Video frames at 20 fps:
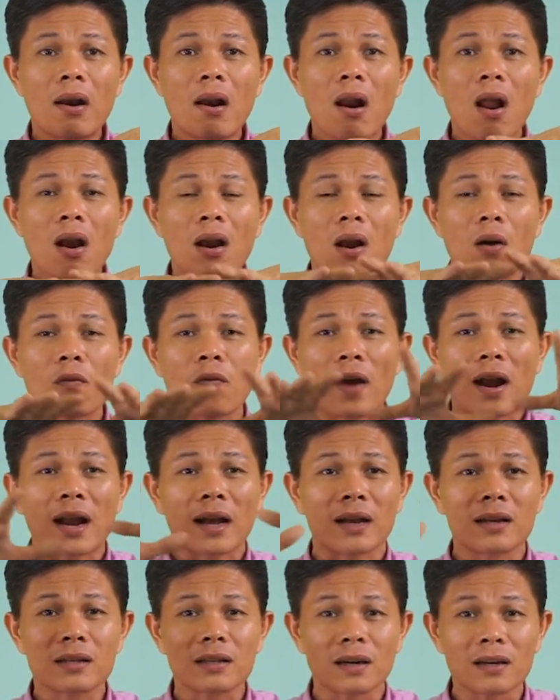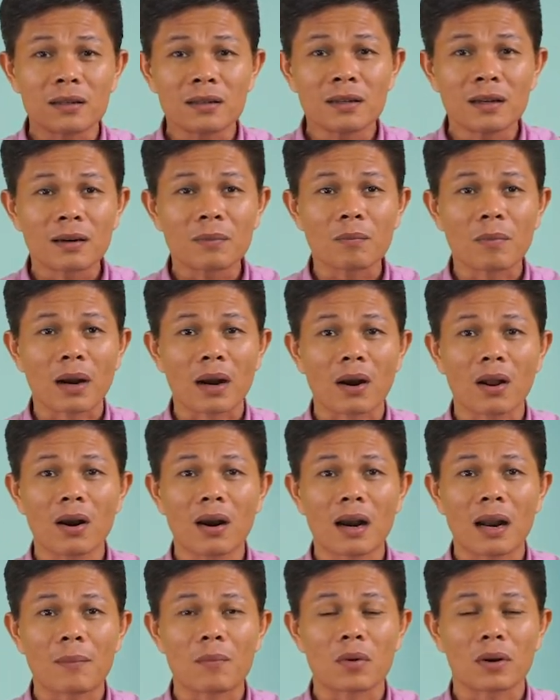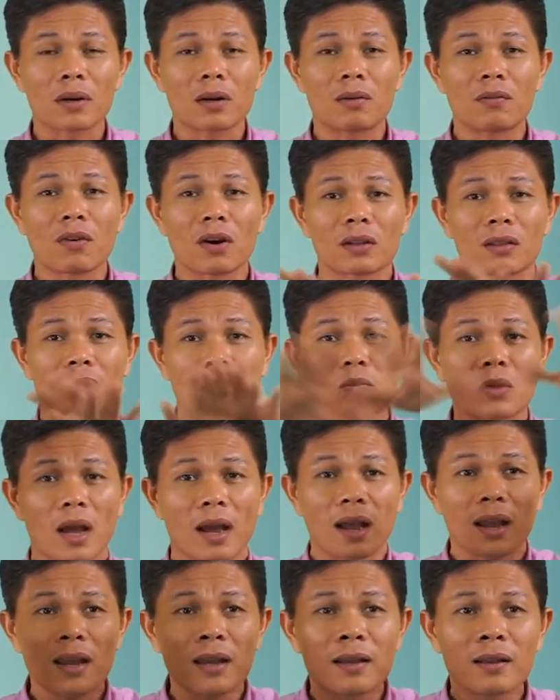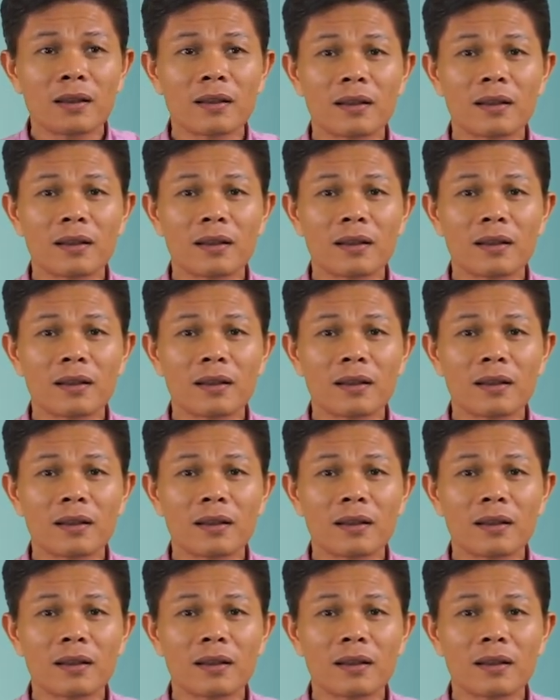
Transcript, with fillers: nó không phải là cái chân mà nó là một cái con voi tổng thể